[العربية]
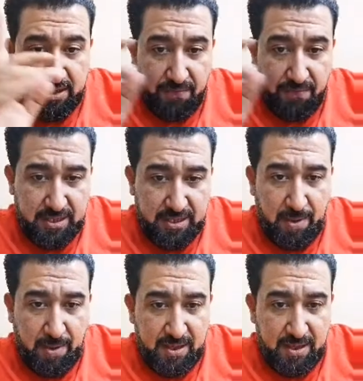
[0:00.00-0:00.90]

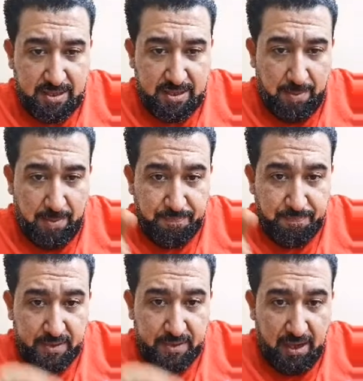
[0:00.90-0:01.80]

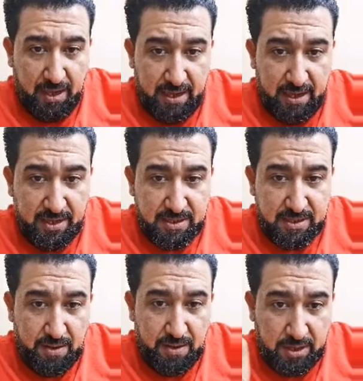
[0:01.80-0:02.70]
10727 تحياتي
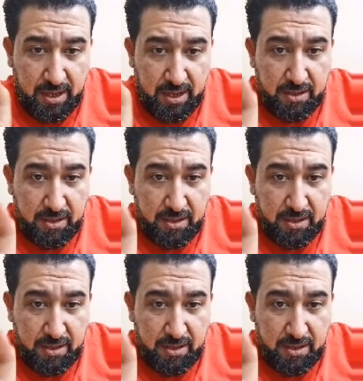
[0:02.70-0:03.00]
لك استاذ اوس